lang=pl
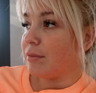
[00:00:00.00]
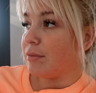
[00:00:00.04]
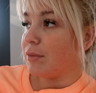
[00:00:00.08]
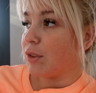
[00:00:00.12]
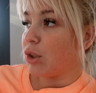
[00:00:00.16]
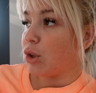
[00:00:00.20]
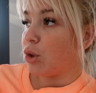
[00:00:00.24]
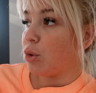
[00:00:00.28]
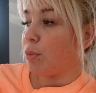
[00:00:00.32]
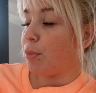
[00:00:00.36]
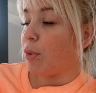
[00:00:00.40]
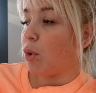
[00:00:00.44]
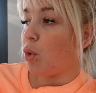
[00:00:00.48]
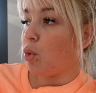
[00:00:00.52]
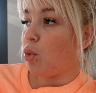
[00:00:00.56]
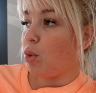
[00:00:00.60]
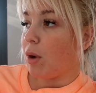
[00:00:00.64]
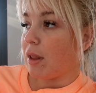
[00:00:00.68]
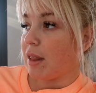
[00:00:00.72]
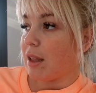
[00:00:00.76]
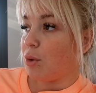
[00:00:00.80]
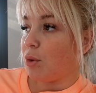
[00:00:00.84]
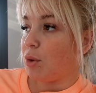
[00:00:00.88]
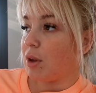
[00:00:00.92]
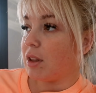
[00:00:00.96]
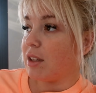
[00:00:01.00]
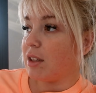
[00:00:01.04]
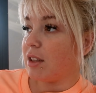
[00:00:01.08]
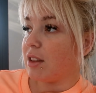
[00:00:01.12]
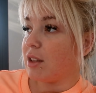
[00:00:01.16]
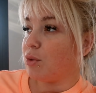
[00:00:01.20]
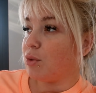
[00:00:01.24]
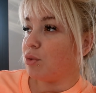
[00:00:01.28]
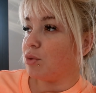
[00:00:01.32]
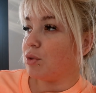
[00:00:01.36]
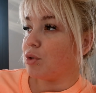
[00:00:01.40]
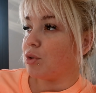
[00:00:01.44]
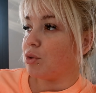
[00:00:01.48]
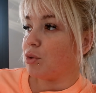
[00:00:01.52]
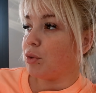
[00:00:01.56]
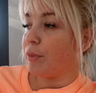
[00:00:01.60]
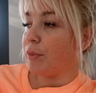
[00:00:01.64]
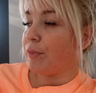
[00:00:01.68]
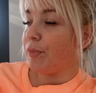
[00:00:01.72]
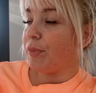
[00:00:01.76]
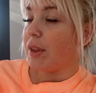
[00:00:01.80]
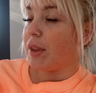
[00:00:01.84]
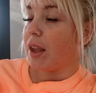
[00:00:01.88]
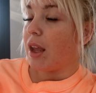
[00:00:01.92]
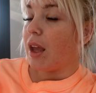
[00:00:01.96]
No to poukładaj ładnie na łóżku.
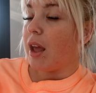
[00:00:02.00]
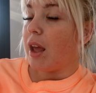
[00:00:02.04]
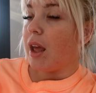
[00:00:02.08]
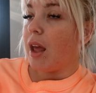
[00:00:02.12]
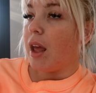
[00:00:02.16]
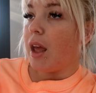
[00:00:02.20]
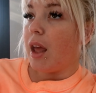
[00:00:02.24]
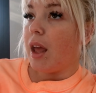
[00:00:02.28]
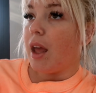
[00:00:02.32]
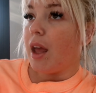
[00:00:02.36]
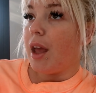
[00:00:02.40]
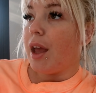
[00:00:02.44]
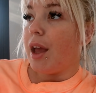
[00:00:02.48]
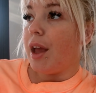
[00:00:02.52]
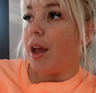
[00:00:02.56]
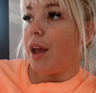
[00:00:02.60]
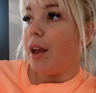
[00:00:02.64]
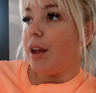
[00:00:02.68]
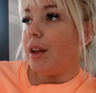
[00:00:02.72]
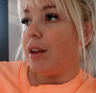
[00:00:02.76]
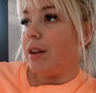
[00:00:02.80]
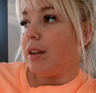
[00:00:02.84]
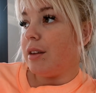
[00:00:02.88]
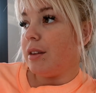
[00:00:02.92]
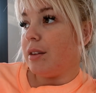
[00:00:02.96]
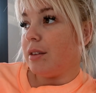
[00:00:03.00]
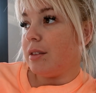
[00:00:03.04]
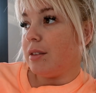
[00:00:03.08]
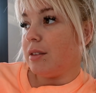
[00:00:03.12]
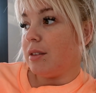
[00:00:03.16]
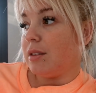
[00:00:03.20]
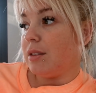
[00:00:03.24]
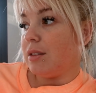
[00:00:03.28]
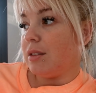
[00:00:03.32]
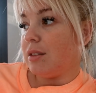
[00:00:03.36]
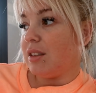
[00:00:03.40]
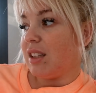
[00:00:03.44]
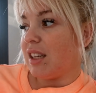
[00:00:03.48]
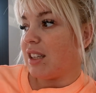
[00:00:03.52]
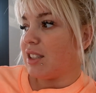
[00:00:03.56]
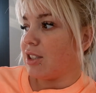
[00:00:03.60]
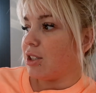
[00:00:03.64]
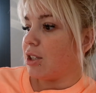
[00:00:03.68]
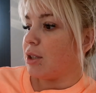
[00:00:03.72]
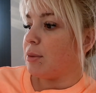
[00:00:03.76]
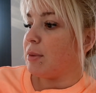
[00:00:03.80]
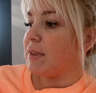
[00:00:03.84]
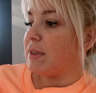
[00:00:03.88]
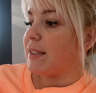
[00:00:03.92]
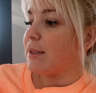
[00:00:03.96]
E,
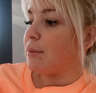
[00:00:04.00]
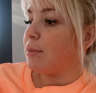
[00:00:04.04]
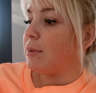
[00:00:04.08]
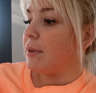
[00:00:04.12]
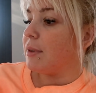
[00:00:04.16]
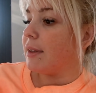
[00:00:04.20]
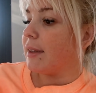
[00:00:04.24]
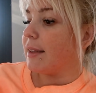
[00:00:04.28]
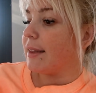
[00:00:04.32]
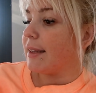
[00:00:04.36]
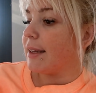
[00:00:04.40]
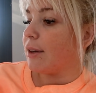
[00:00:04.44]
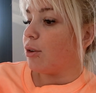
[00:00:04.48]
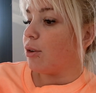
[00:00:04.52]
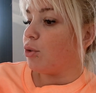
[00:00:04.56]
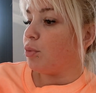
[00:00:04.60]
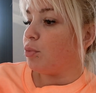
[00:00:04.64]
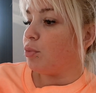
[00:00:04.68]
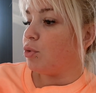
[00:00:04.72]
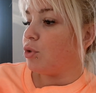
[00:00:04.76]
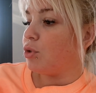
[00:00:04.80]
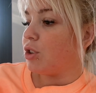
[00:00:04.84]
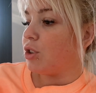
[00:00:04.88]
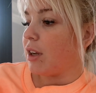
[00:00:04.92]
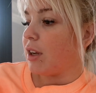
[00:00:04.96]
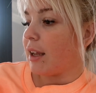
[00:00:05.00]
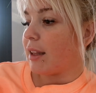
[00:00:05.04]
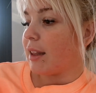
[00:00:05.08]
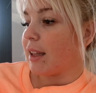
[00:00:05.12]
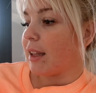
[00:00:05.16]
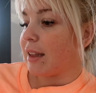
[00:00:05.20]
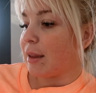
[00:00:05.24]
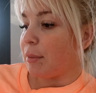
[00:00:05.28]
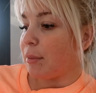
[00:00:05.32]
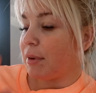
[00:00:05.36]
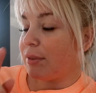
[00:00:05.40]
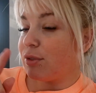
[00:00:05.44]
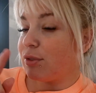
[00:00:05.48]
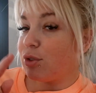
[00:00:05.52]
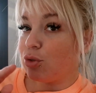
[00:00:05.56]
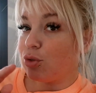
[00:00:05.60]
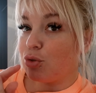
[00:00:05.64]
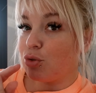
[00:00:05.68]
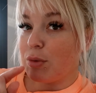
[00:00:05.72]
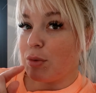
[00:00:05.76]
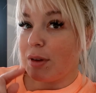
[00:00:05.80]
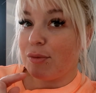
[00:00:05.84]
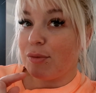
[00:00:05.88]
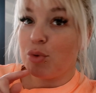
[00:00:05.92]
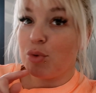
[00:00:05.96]
także chyba sobie jednak odpuszczę. A tak naprawdę to
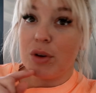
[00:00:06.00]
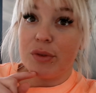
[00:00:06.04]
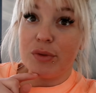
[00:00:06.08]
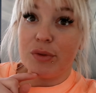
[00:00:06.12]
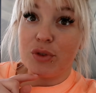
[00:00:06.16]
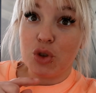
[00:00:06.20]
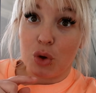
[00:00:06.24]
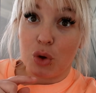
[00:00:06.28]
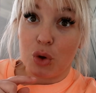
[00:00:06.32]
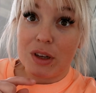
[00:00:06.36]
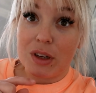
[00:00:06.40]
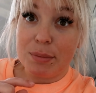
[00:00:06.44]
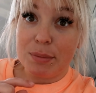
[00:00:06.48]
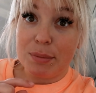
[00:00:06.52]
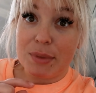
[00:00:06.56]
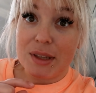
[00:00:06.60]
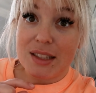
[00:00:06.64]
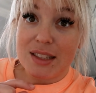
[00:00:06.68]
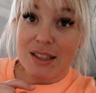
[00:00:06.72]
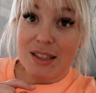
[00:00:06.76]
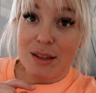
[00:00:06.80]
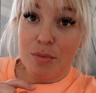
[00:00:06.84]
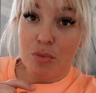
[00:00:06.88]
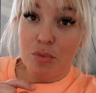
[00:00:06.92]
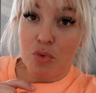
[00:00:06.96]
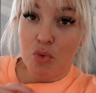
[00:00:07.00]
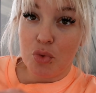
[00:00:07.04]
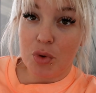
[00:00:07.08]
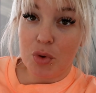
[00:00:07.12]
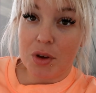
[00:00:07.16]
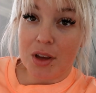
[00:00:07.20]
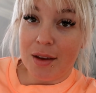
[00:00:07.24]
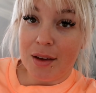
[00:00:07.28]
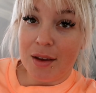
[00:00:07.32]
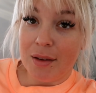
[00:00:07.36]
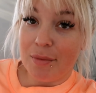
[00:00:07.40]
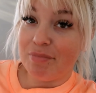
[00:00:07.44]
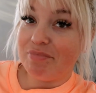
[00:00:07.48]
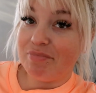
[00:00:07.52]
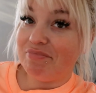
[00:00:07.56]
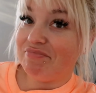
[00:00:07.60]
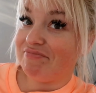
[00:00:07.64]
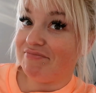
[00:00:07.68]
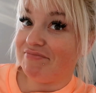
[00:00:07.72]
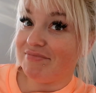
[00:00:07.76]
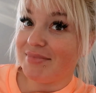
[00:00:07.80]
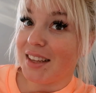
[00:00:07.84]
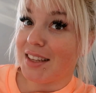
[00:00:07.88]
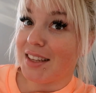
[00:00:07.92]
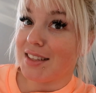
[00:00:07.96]
już miałam w ogóle wczoraj piec te bułki
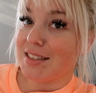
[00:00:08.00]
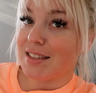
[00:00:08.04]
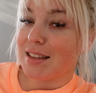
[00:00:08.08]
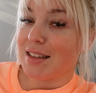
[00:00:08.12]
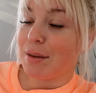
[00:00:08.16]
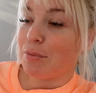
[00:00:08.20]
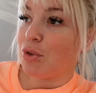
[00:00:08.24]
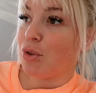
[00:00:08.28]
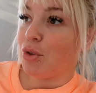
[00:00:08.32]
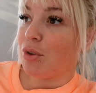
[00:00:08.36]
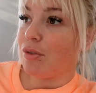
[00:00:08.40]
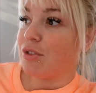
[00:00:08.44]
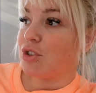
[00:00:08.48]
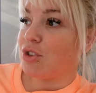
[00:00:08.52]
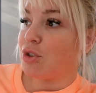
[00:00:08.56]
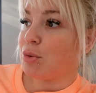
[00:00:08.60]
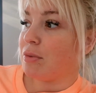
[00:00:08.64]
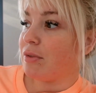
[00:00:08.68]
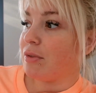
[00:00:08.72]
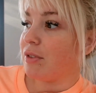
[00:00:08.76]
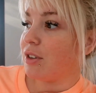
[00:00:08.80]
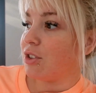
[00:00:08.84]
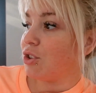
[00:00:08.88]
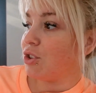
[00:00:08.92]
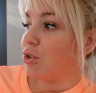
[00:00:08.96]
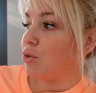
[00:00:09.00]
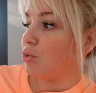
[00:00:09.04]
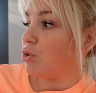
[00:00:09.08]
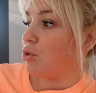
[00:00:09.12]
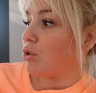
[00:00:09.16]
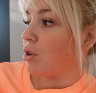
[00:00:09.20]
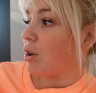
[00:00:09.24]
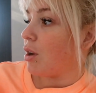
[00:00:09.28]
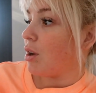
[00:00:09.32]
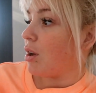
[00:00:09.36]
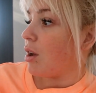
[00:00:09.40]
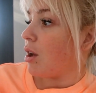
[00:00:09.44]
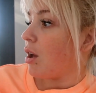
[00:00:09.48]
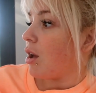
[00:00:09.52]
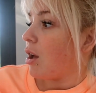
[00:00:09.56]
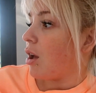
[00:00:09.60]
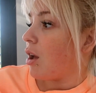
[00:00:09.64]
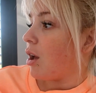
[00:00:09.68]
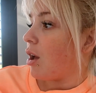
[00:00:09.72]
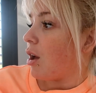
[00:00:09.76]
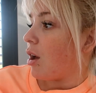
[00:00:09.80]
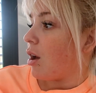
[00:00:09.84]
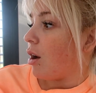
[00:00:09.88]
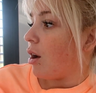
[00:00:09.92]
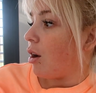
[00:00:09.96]
znamonowe, żeby właśnie już
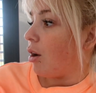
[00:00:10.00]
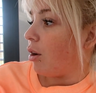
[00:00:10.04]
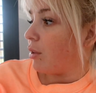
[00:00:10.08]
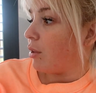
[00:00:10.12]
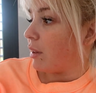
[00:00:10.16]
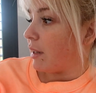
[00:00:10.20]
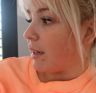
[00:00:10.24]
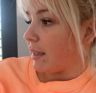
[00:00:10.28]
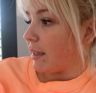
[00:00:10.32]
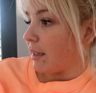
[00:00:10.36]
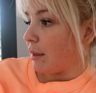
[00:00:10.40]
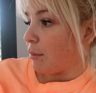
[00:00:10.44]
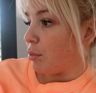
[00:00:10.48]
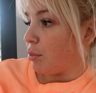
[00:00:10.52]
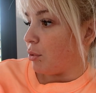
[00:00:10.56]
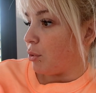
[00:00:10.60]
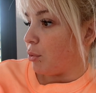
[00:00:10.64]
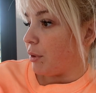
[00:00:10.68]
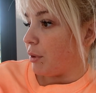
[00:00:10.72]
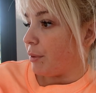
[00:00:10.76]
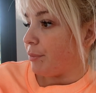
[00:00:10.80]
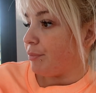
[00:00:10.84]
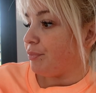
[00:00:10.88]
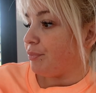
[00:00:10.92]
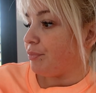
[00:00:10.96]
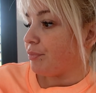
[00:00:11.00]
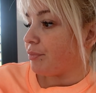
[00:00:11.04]
od rana były.